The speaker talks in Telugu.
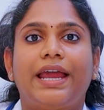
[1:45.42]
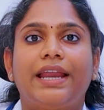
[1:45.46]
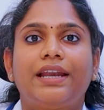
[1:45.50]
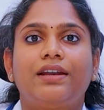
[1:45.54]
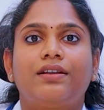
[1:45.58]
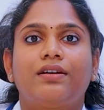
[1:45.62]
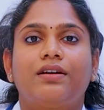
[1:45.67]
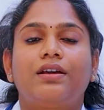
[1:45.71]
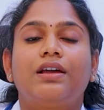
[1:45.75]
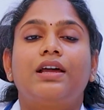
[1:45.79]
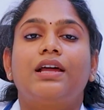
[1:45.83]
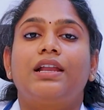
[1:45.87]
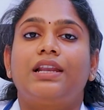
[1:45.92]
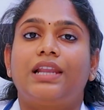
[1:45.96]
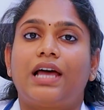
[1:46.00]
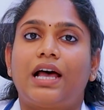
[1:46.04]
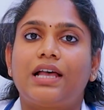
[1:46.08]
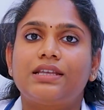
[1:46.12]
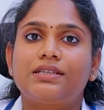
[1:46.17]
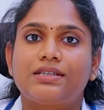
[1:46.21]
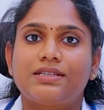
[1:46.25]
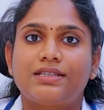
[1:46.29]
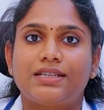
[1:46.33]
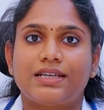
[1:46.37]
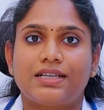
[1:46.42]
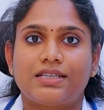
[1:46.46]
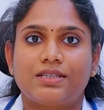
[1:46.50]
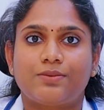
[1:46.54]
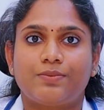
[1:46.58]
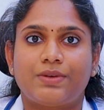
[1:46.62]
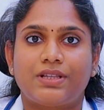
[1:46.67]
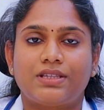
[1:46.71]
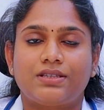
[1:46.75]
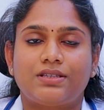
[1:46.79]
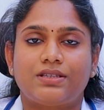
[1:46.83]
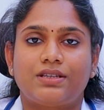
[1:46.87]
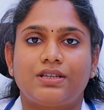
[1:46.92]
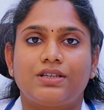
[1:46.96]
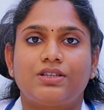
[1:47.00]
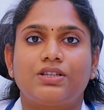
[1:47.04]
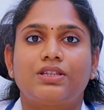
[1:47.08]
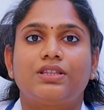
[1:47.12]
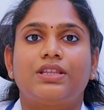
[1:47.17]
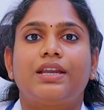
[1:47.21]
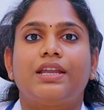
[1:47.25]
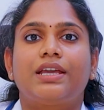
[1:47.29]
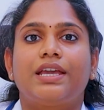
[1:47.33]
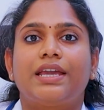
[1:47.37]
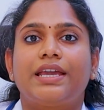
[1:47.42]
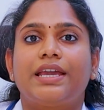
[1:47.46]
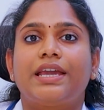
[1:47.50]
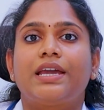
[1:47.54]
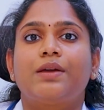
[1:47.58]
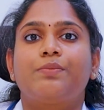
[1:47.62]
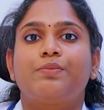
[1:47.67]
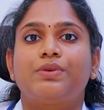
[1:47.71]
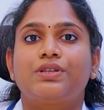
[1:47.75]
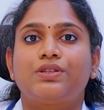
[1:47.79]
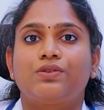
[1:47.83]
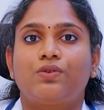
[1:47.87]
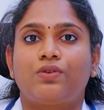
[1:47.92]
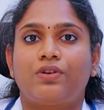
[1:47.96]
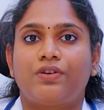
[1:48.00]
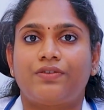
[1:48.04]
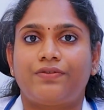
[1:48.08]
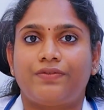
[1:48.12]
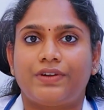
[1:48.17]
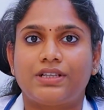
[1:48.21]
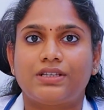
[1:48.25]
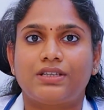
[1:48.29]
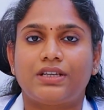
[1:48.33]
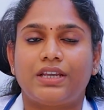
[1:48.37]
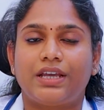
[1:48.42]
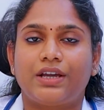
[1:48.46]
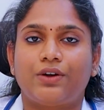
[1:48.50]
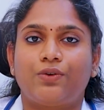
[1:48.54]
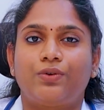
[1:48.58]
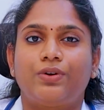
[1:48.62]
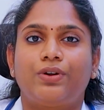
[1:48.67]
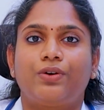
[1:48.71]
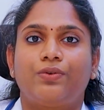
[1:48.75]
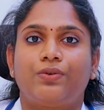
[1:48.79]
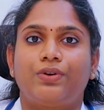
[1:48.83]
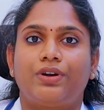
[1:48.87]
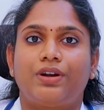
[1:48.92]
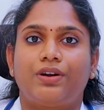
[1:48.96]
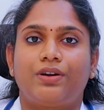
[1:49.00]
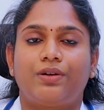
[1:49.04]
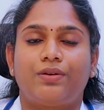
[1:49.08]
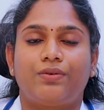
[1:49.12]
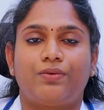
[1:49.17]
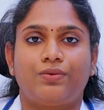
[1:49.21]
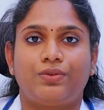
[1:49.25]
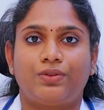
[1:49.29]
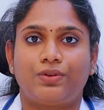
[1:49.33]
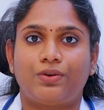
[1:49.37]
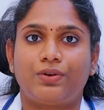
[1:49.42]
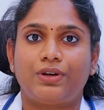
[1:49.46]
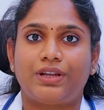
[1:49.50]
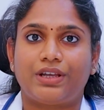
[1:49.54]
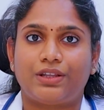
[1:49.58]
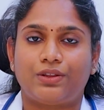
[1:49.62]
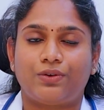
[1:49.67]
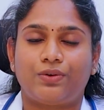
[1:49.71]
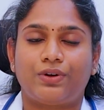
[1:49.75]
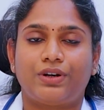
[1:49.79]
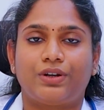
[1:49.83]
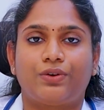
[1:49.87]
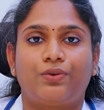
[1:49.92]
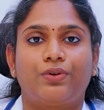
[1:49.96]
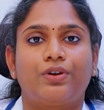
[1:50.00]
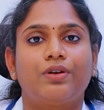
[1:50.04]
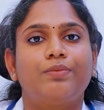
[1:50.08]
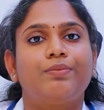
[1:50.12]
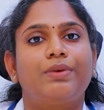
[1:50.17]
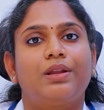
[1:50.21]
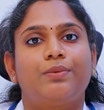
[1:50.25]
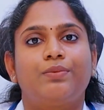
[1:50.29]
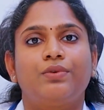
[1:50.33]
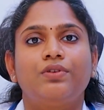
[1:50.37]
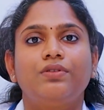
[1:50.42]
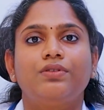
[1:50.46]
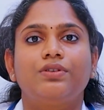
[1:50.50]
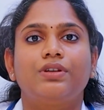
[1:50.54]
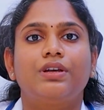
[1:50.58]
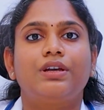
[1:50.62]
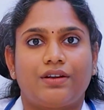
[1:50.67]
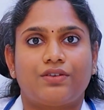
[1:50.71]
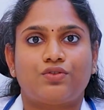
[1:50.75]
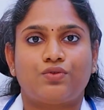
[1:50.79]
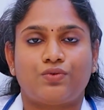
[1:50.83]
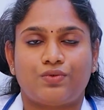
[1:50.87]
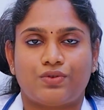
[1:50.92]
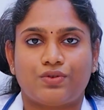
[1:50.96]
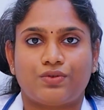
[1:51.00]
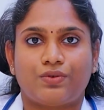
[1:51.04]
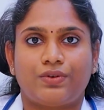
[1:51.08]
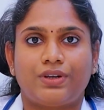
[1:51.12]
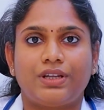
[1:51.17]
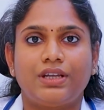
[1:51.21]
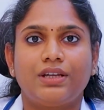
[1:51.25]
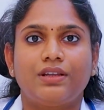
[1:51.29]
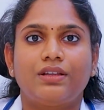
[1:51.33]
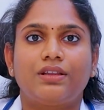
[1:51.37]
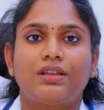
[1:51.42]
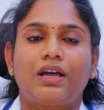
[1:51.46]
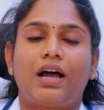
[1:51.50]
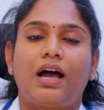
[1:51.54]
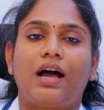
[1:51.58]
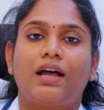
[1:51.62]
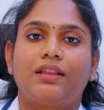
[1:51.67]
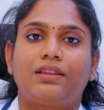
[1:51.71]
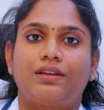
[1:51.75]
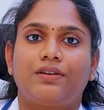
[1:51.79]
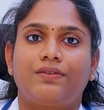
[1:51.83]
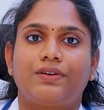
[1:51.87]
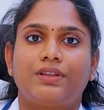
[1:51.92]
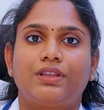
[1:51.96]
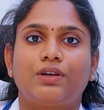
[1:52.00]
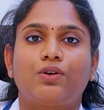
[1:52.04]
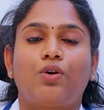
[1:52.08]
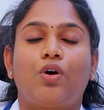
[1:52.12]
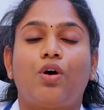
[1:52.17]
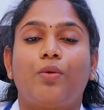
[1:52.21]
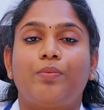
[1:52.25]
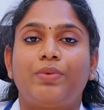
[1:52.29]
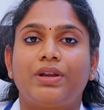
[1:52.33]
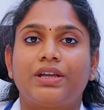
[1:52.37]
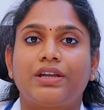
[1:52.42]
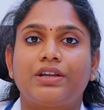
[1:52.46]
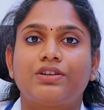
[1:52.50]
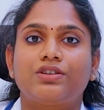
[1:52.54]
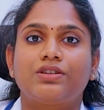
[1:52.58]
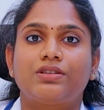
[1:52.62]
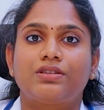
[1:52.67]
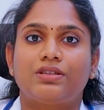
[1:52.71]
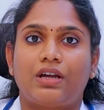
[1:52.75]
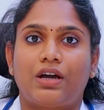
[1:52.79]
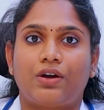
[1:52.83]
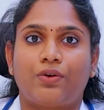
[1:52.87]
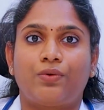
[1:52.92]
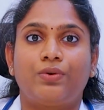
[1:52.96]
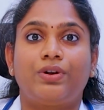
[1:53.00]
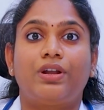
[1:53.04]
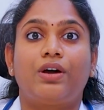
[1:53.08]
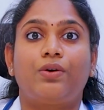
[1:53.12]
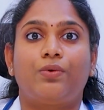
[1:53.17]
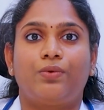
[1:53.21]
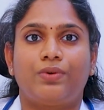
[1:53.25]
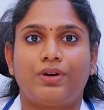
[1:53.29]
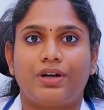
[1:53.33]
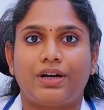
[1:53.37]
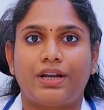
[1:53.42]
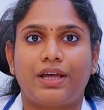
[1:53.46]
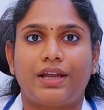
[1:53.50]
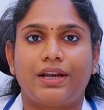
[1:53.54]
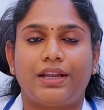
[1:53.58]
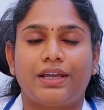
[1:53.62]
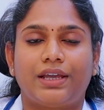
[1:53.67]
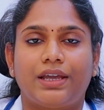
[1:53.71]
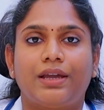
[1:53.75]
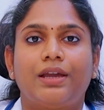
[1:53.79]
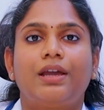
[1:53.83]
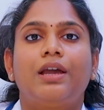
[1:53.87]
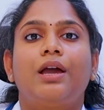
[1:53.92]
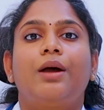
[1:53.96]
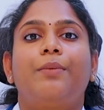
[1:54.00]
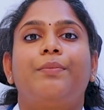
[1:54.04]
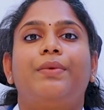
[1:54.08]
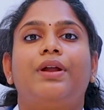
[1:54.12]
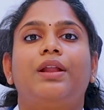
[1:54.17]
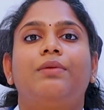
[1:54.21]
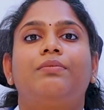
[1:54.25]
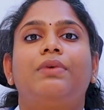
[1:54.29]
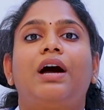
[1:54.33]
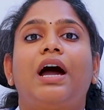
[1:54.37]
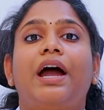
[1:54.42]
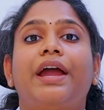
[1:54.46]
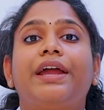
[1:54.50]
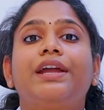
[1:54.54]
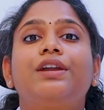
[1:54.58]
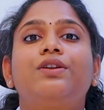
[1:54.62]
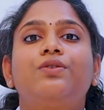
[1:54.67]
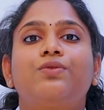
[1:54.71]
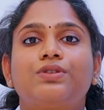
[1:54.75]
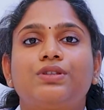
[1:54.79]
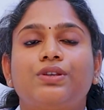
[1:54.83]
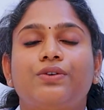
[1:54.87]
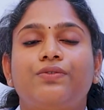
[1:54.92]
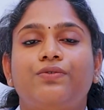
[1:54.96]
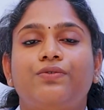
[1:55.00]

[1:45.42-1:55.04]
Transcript: అండ్ లాస్ట్ సిక్స్ మంత్స్ నుంచి తనకి ఏ ఎపిసోడ్ ఆఫ్ ఫిట్స్ లేకుండా ఉండడం ఉందో లేదో అని కూడా మనము చూసుకుని ఆ తర్వాత కాంప్లికేషన్స్ రాకుండా ఉండడానికి మనం హై డోస్